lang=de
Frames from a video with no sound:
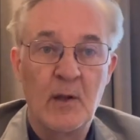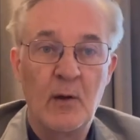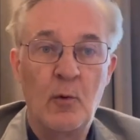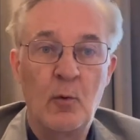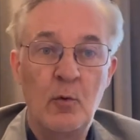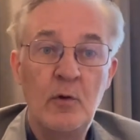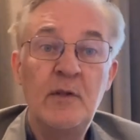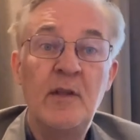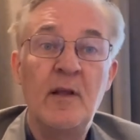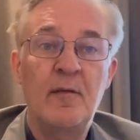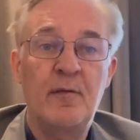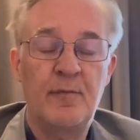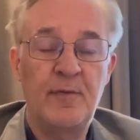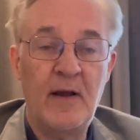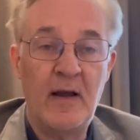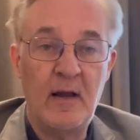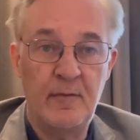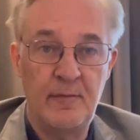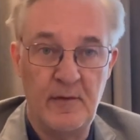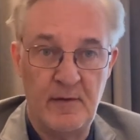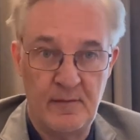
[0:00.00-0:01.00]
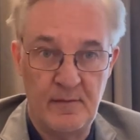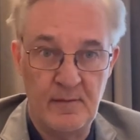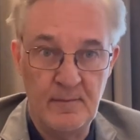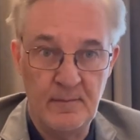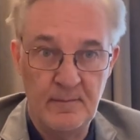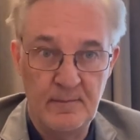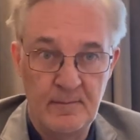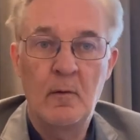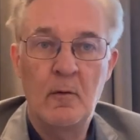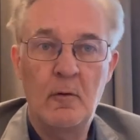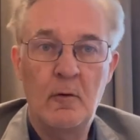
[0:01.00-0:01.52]
und das
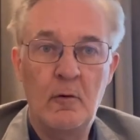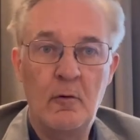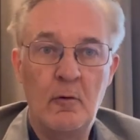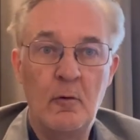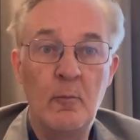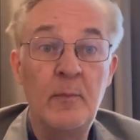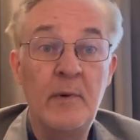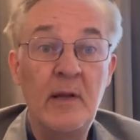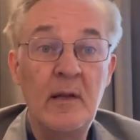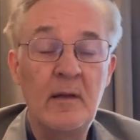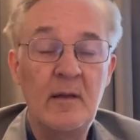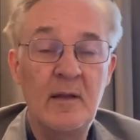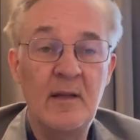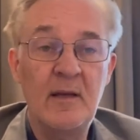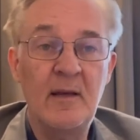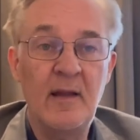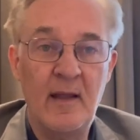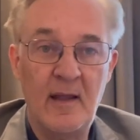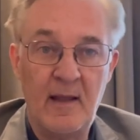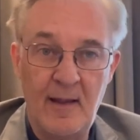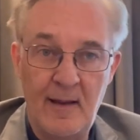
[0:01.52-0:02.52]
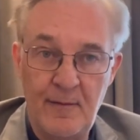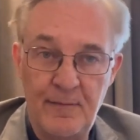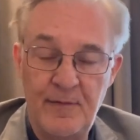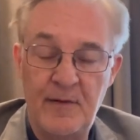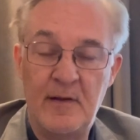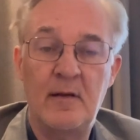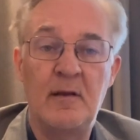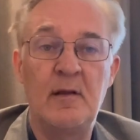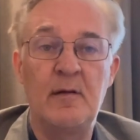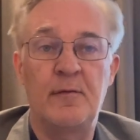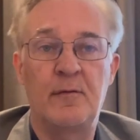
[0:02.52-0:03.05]
Fachwissen, um LinkedIn
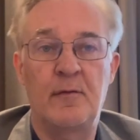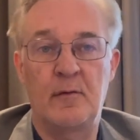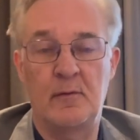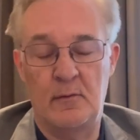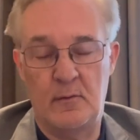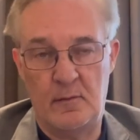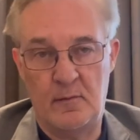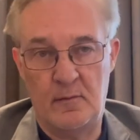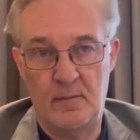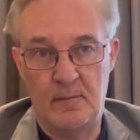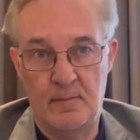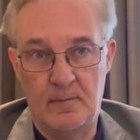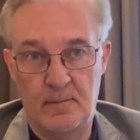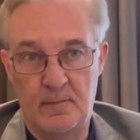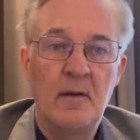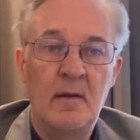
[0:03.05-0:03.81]
effektiv zu nutzen?